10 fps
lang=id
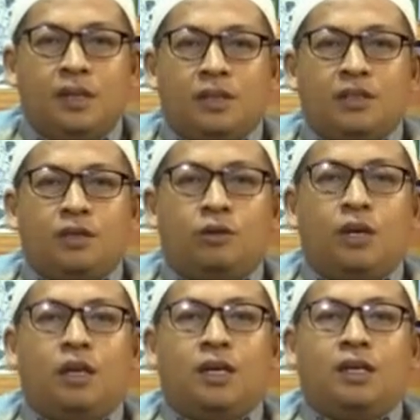Ashadu
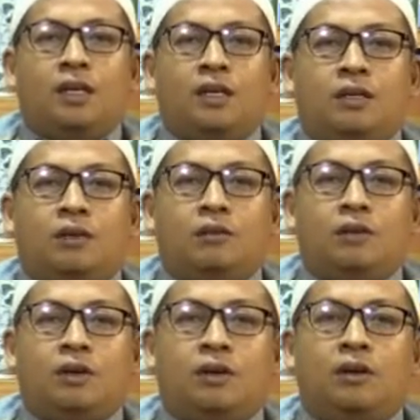an la ilaha
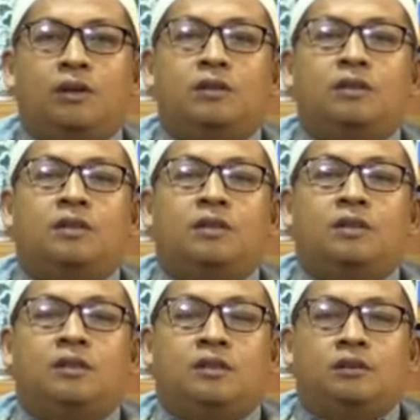illallah
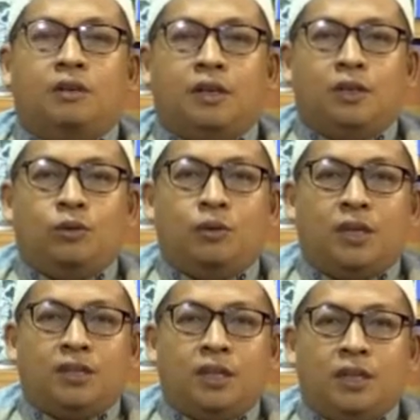wahdahu
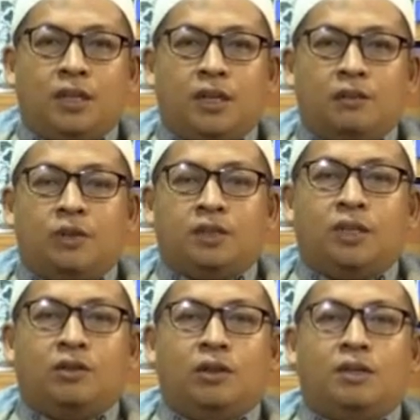la syarikalah wa
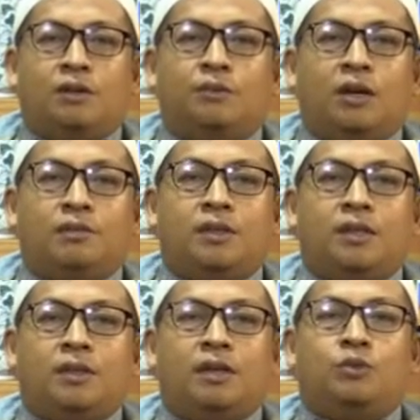ashadu anna
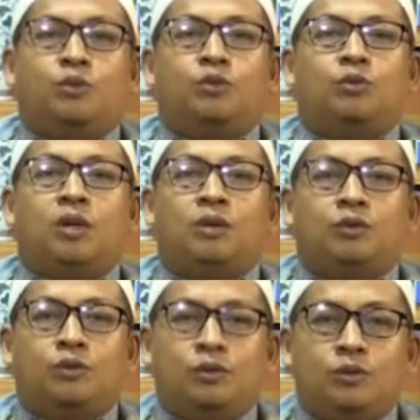Muhammadan abduhu wa
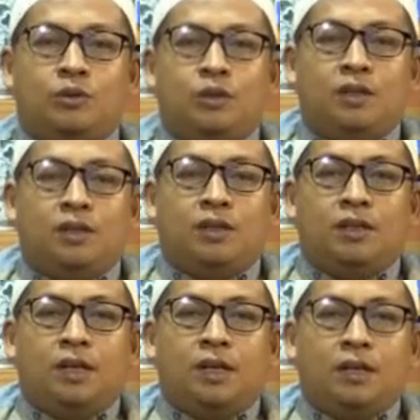rasuluh
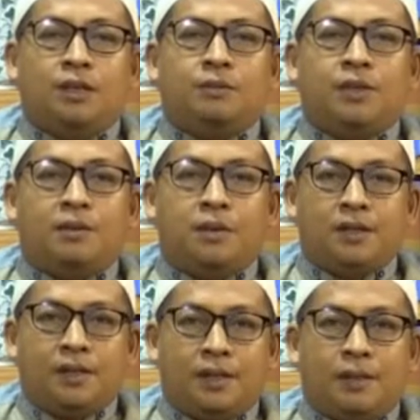la nabiyya
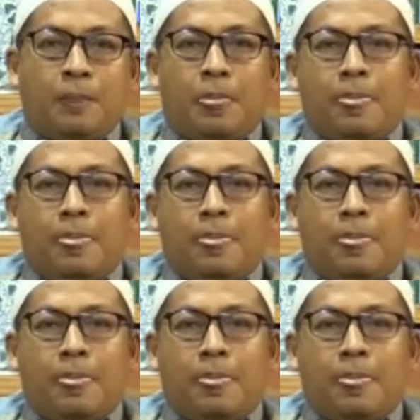ba'da